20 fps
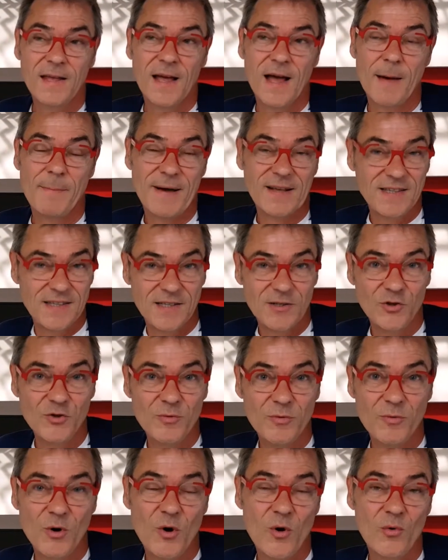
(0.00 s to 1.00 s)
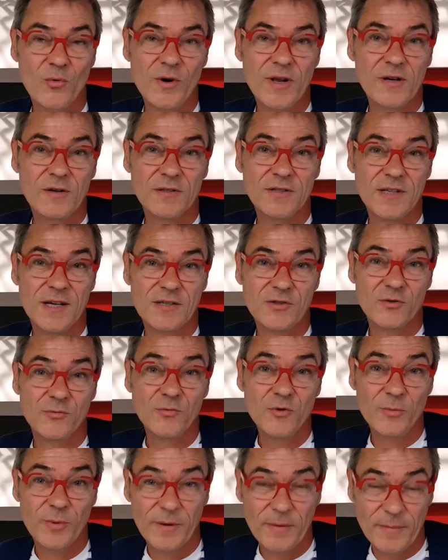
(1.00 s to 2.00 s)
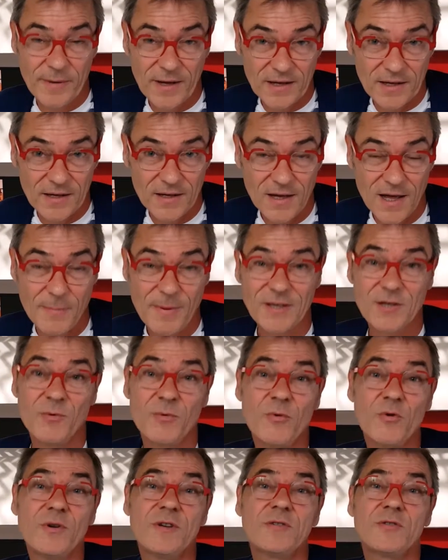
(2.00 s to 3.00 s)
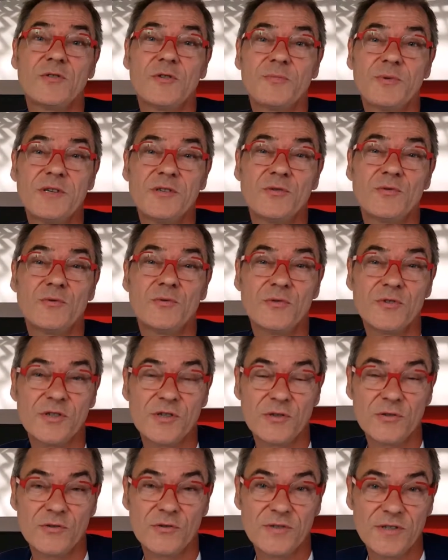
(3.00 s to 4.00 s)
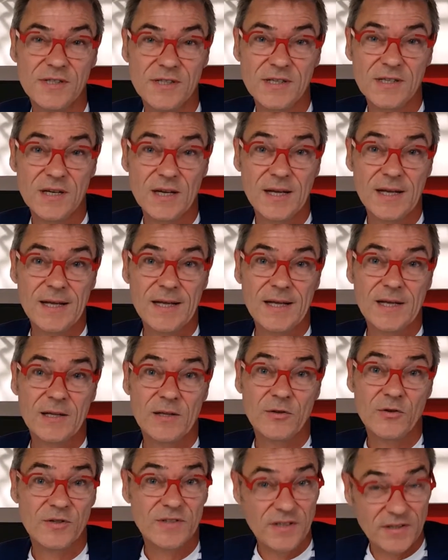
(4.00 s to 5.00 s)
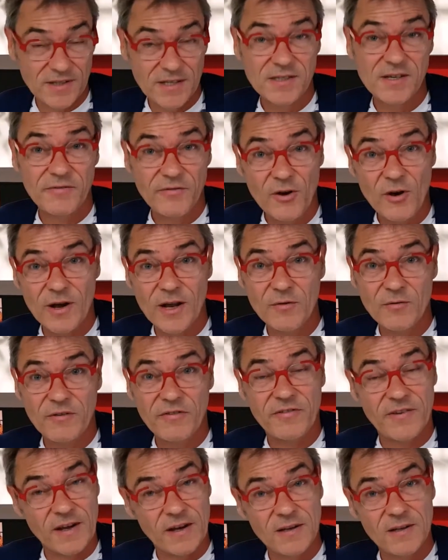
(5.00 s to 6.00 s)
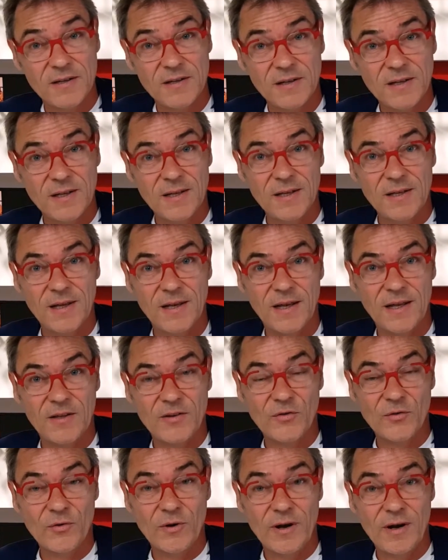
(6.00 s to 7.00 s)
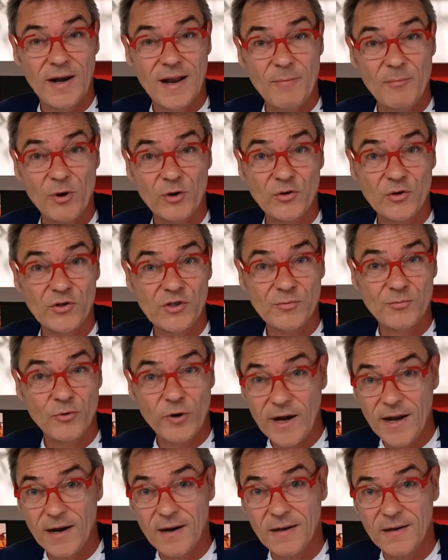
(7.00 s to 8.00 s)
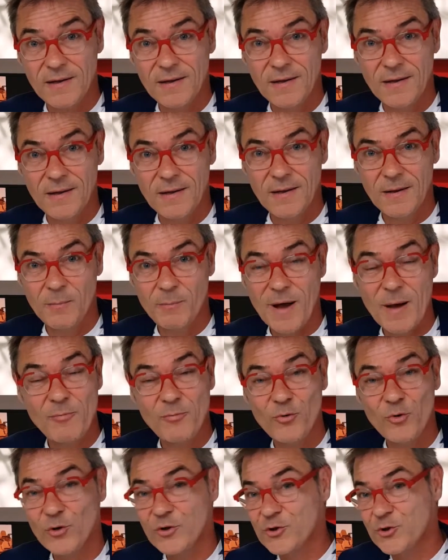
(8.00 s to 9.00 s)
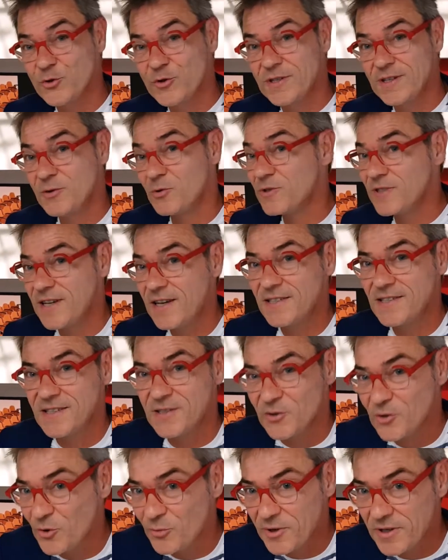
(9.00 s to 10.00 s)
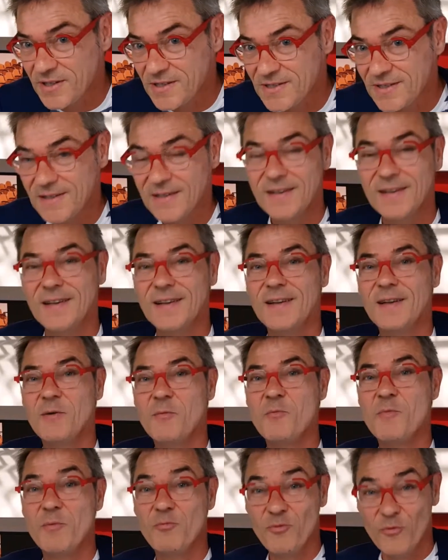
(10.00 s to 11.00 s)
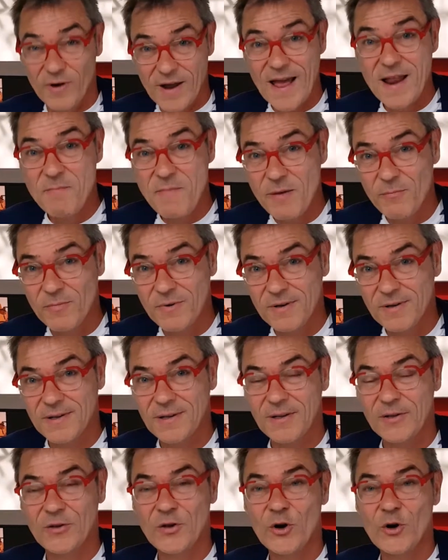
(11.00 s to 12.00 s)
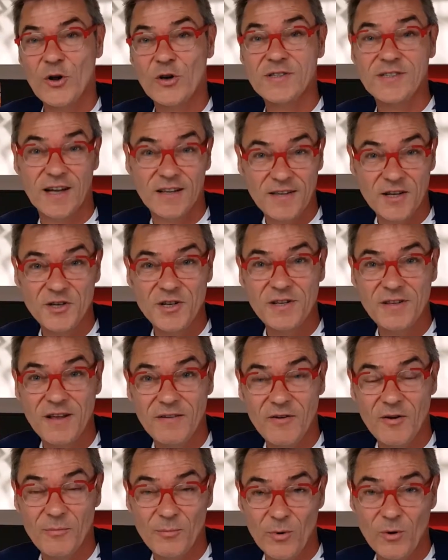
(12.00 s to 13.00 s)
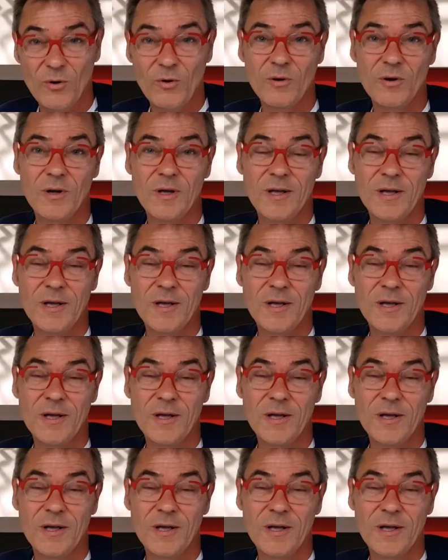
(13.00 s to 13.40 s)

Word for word: À partir du moment où les candidats sont mieux préparés, à partir du moment où les entreprises sont conscientes aussi des efforts qu'elles doivent faire et de l'importance pour elles, pas pour ceux qui conseillent ces entreprises, mais pour elles-mêmes, dans leur stratégie de développement,